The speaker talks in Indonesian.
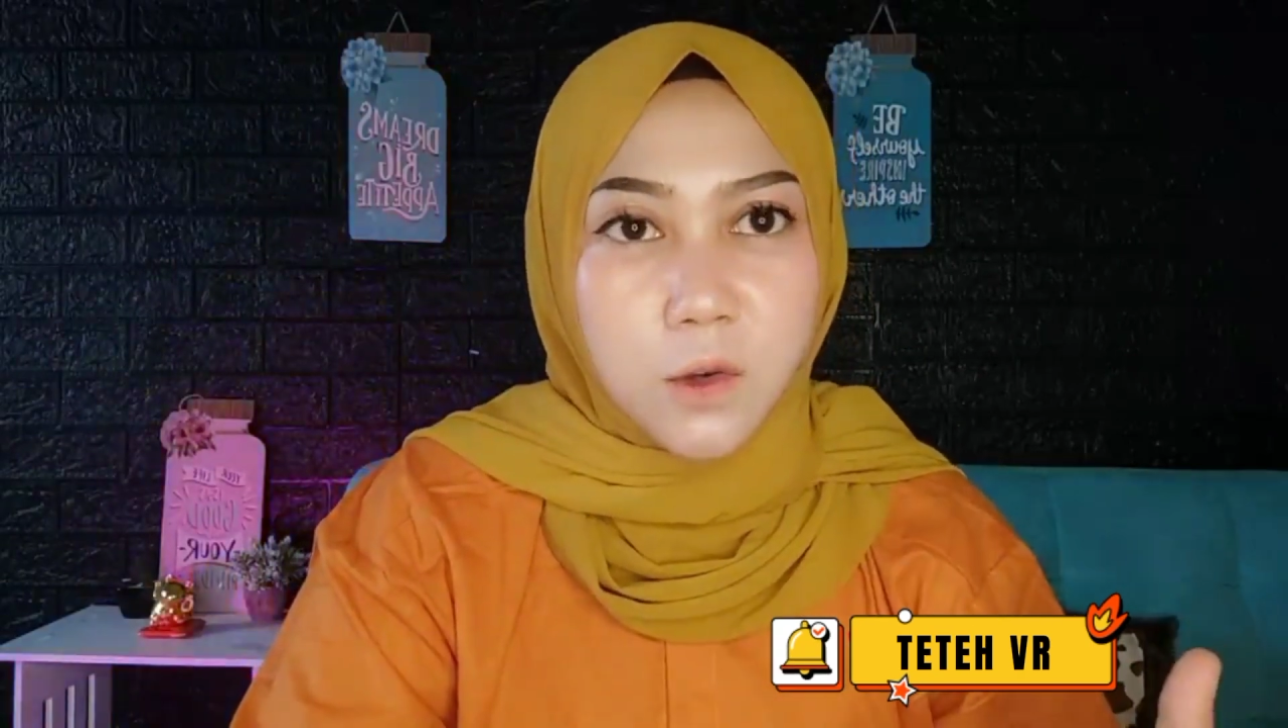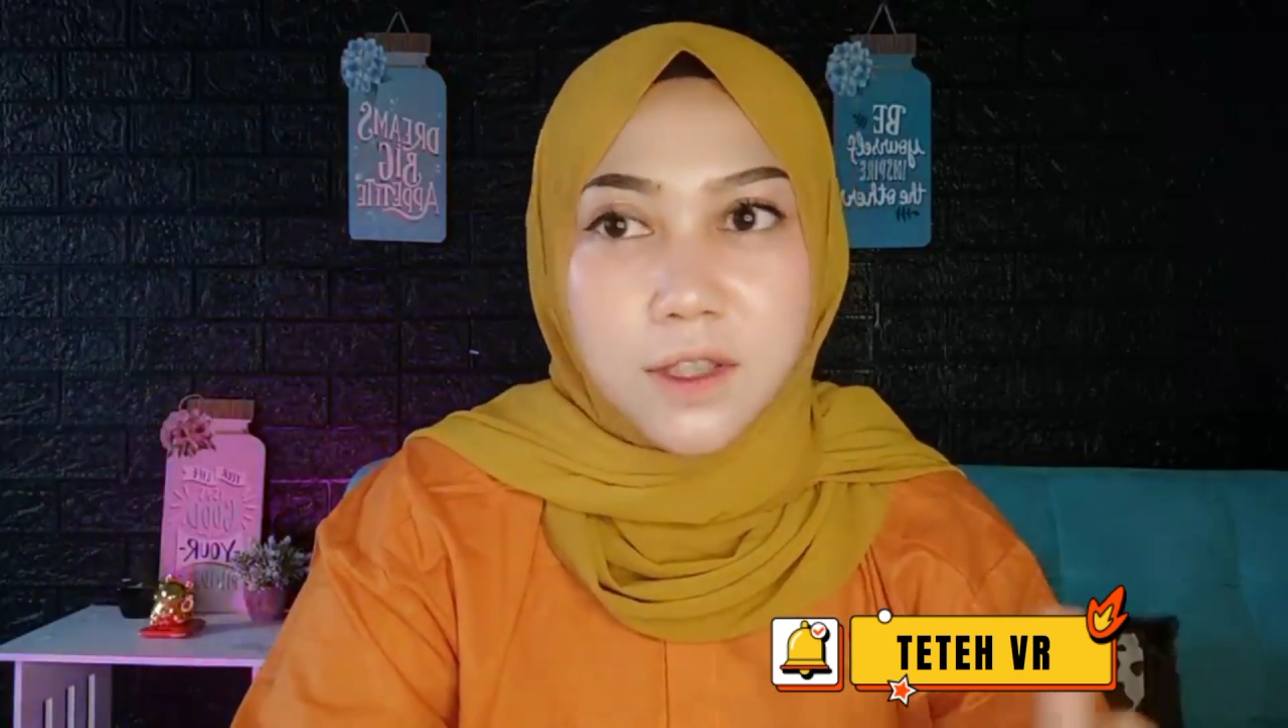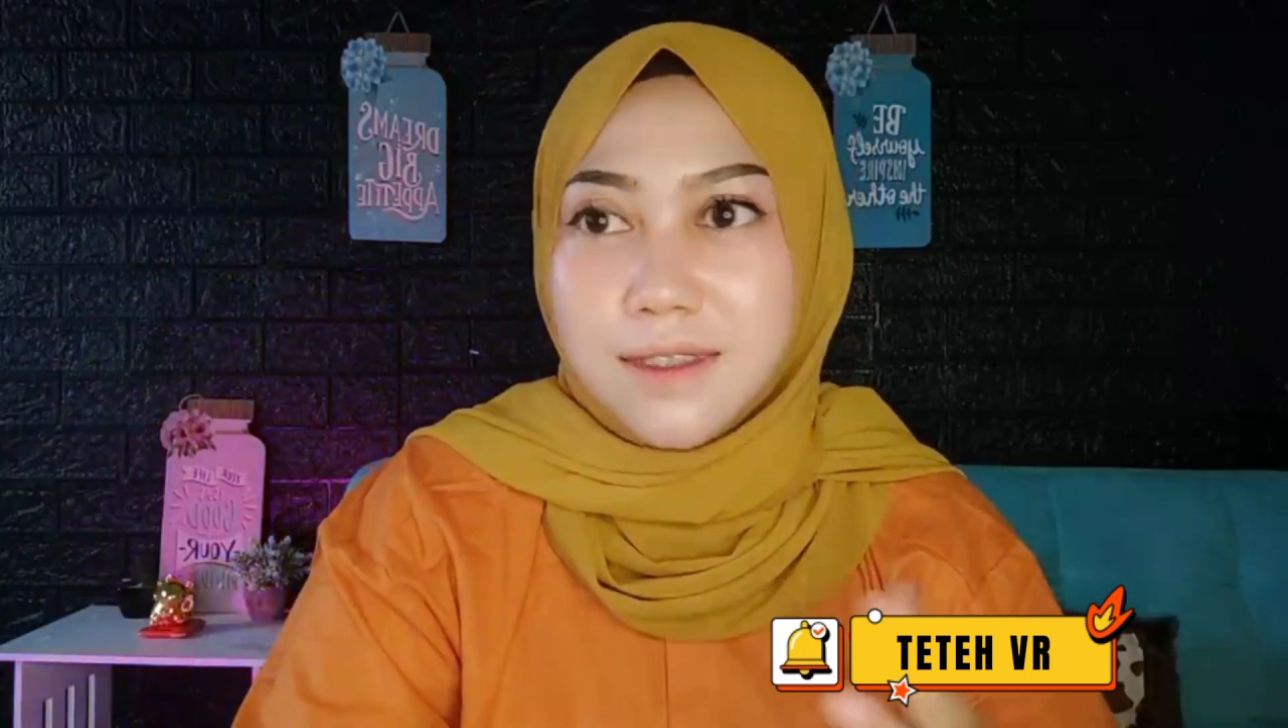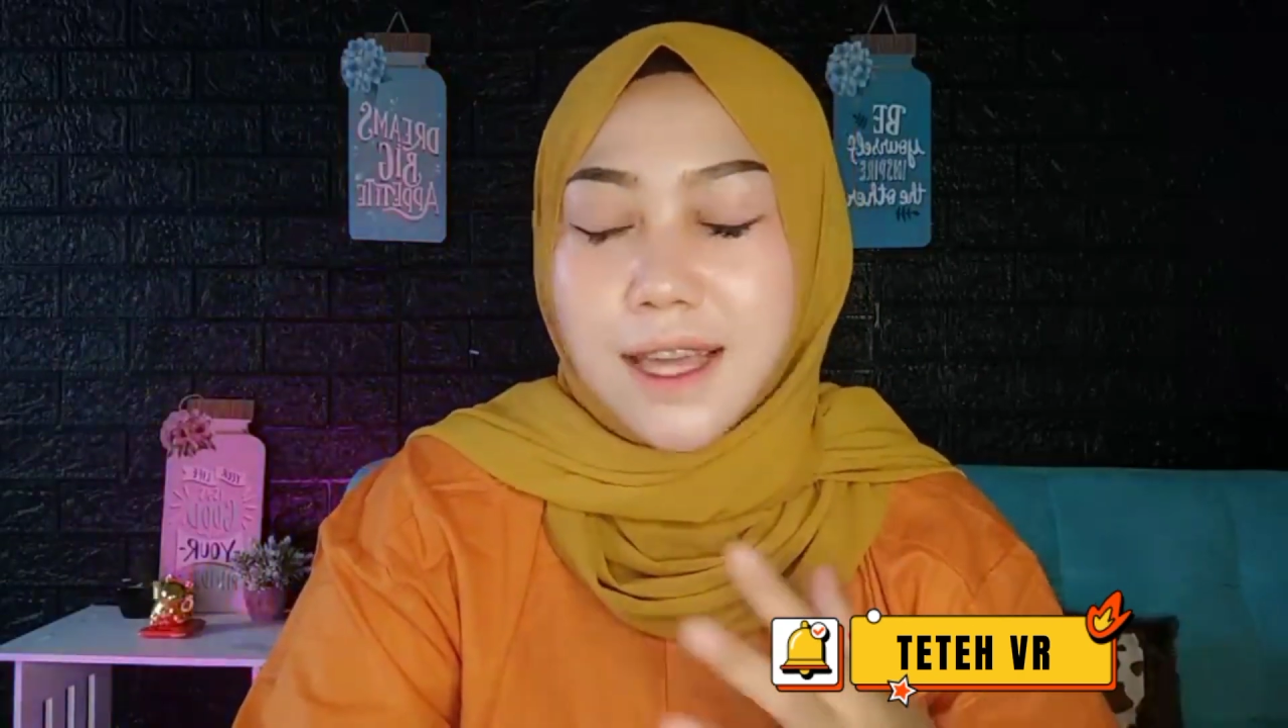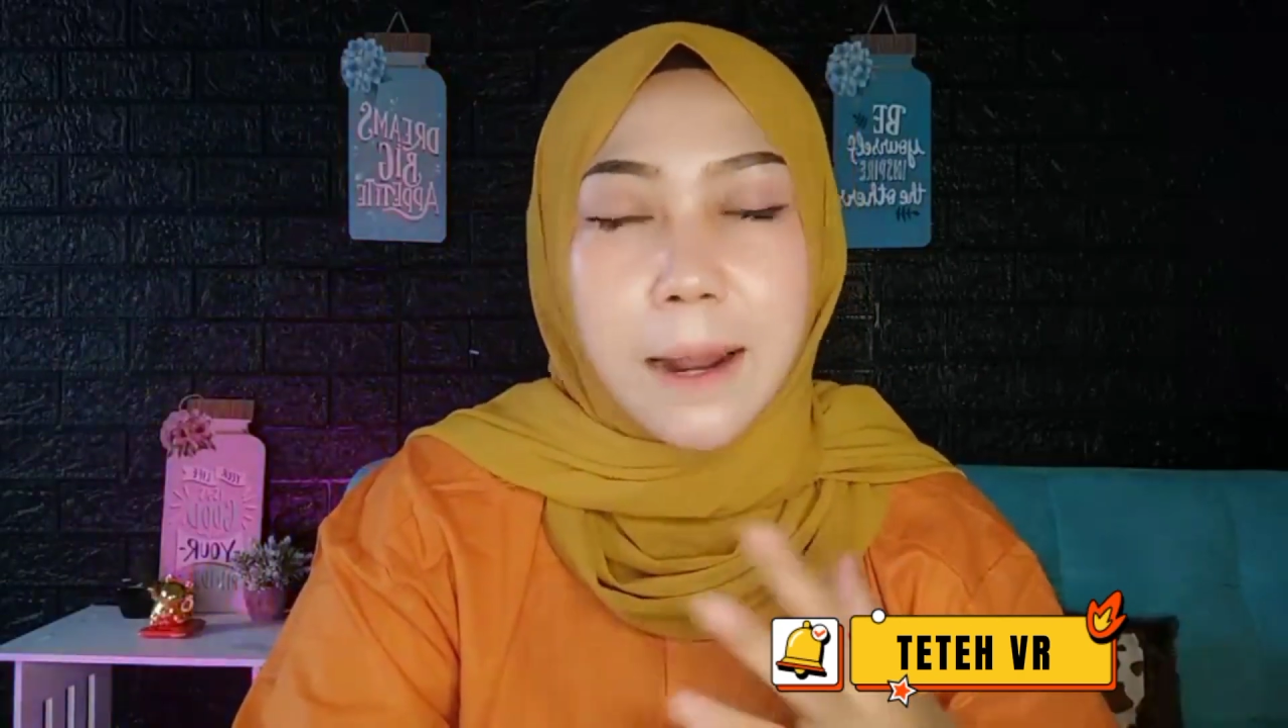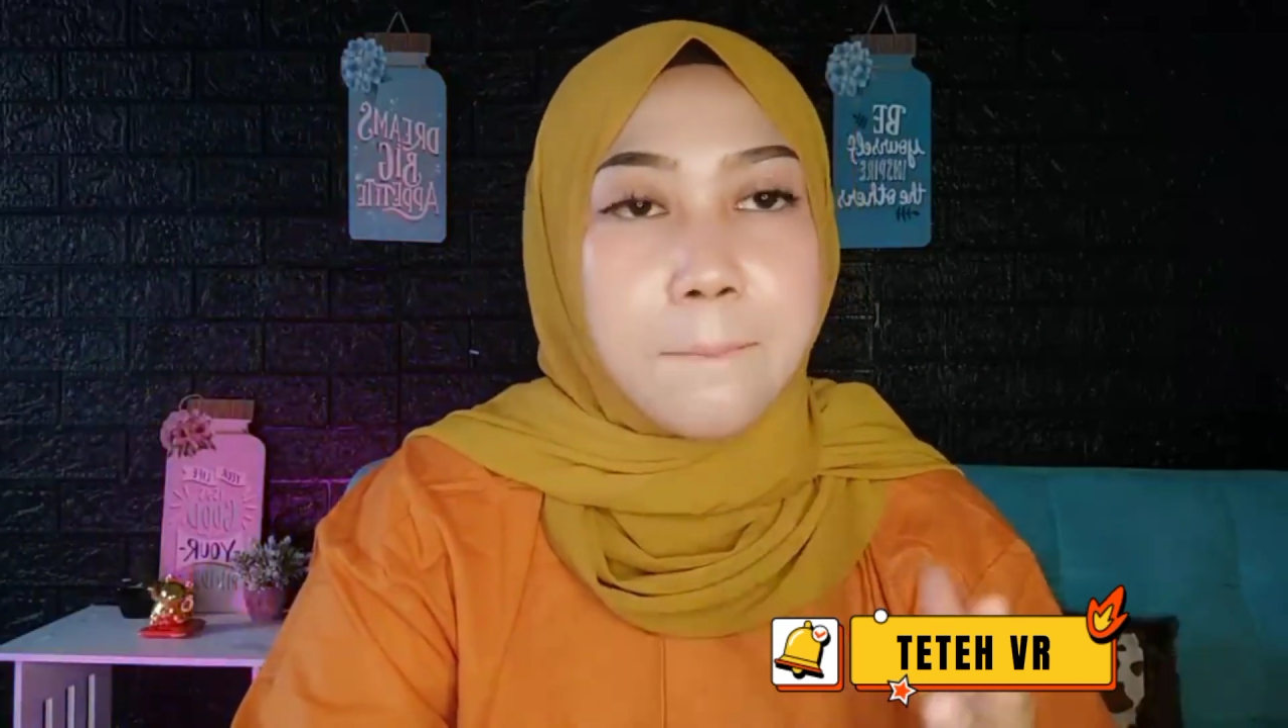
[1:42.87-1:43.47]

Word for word: secara